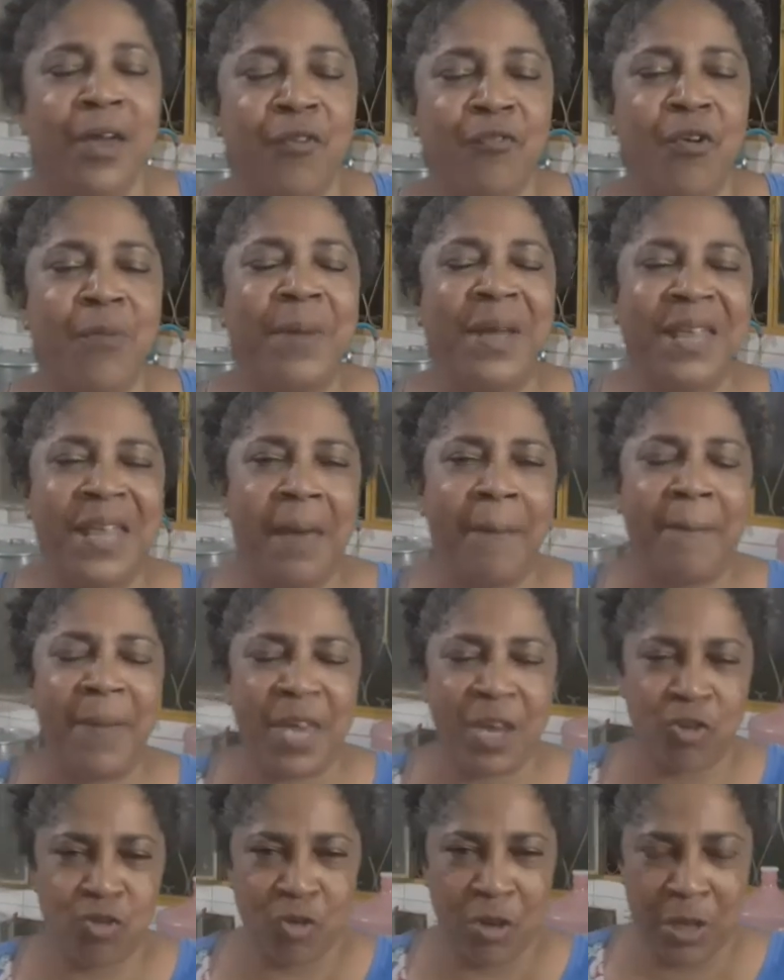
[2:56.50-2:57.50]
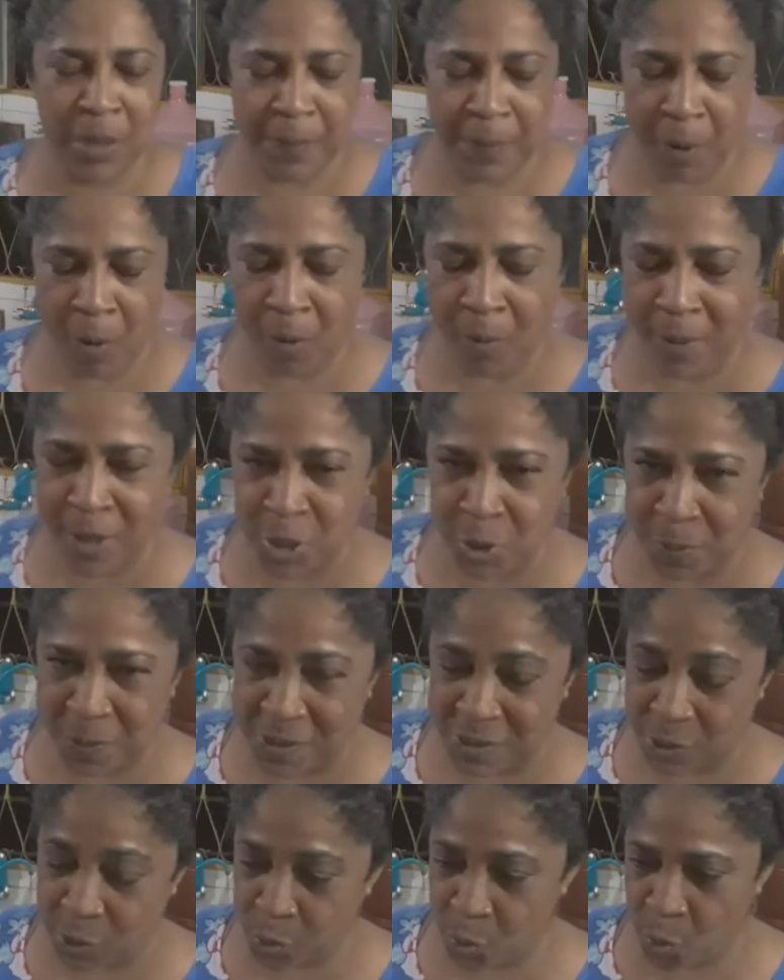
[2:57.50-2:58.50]
Eu vou mandar beijo aqui para algumas
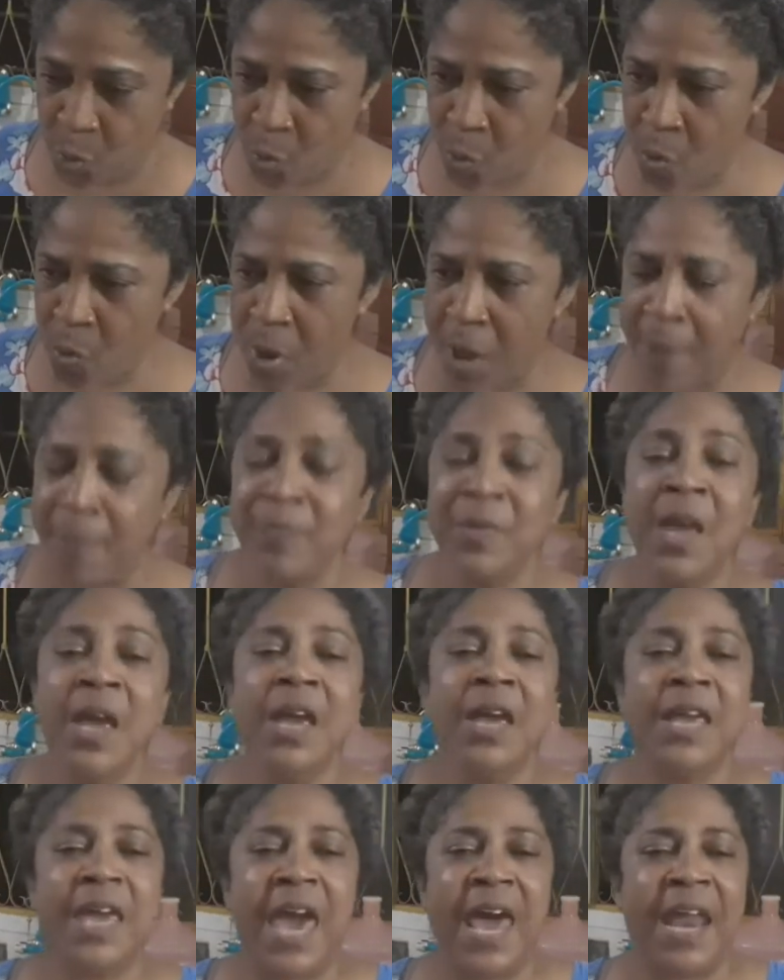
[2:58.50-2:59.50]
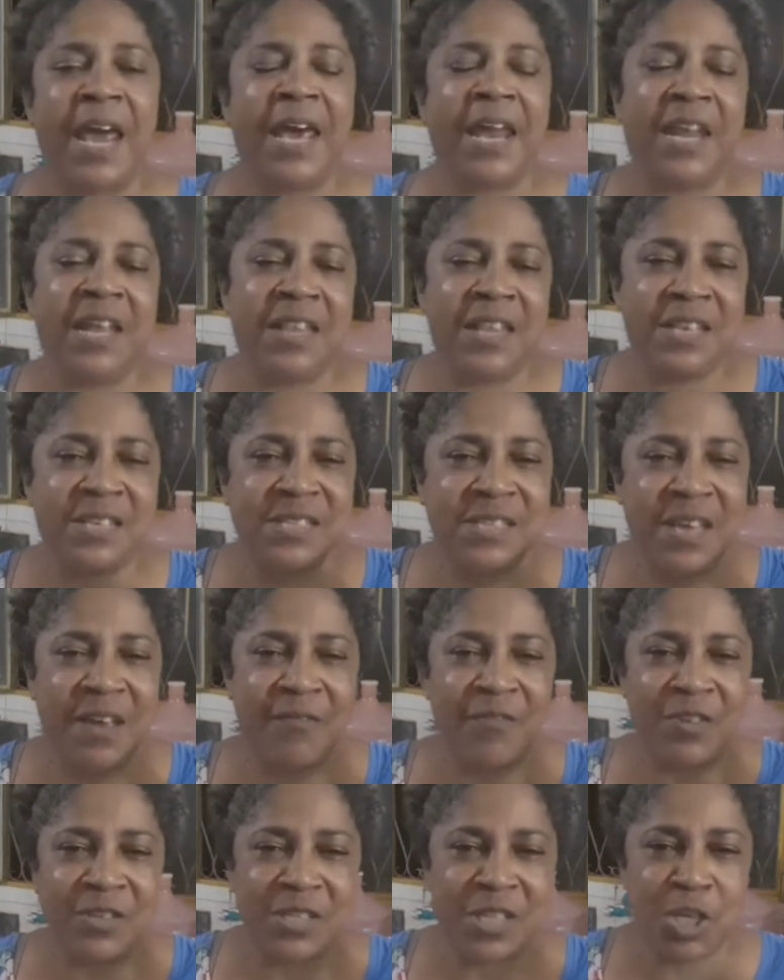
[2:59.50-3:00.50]
pessoas. Quero agradecer a
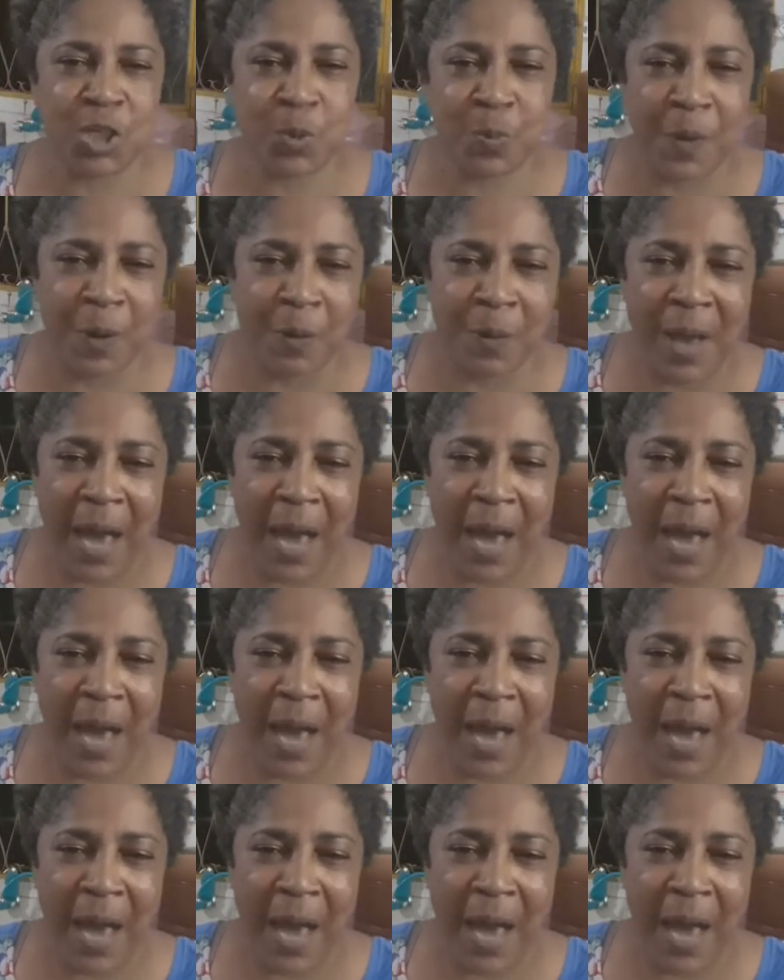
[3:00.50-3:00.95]
vocês pelo